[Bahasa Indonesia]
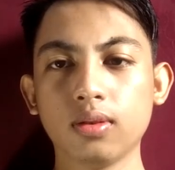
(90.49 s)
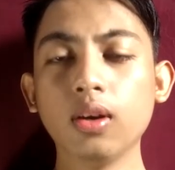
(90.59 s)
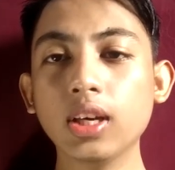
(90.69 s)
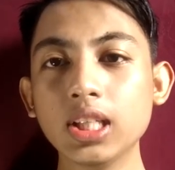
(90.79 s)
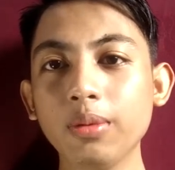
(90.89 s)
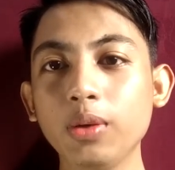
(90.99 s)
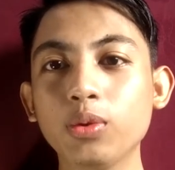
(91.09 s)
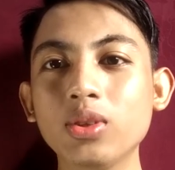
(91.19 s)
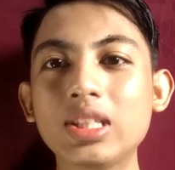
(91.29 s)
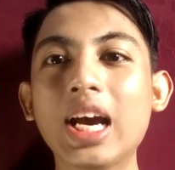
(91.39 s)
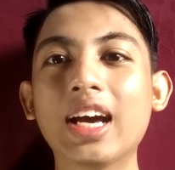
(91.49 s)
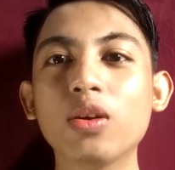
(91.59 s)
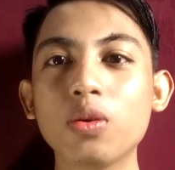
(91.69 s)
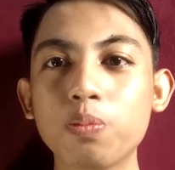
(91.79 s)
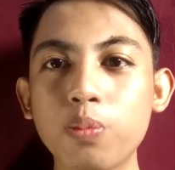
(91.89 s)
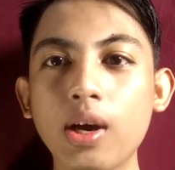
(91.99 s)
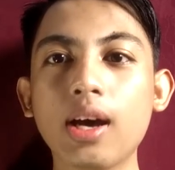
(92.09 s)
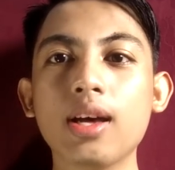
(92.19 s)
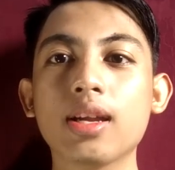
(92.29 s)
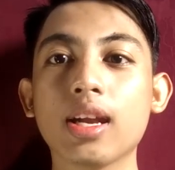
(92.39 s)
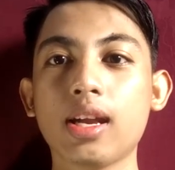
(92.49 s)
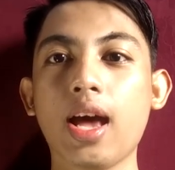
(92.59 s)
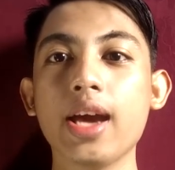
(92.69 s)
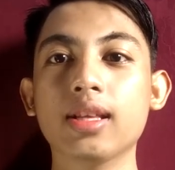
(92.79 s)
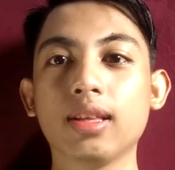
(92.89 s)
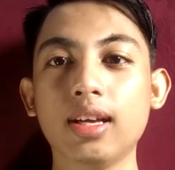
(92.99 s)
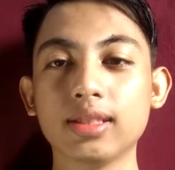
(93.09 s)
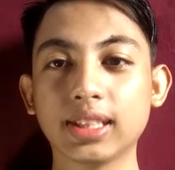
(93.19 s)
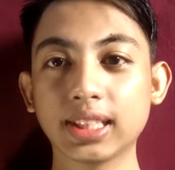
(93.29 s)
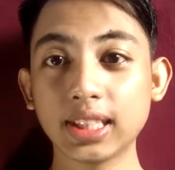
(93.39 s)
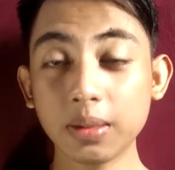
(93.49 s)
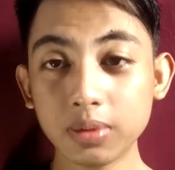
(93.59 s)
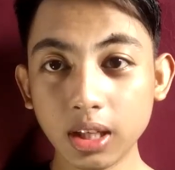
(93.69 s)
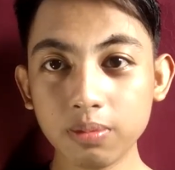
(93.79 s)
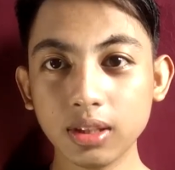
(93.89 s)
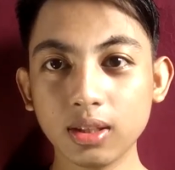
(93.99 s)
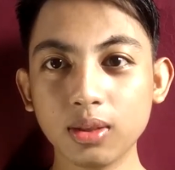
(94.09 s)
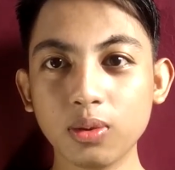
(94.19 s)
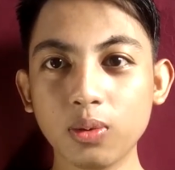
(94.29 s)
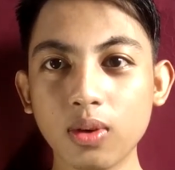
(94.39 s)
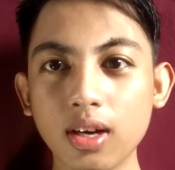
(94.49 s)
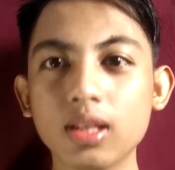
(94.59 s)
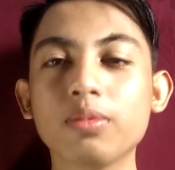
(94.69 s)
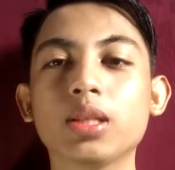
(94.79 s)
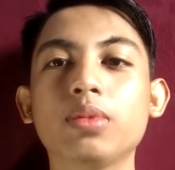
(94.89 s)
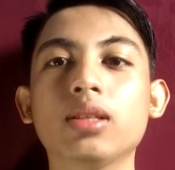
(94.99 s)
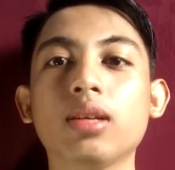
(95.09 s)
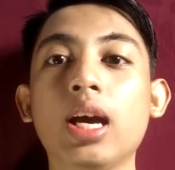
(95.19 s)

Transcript: oke sebelum itu jangan lupa like dan subscribe channel gua teman-teman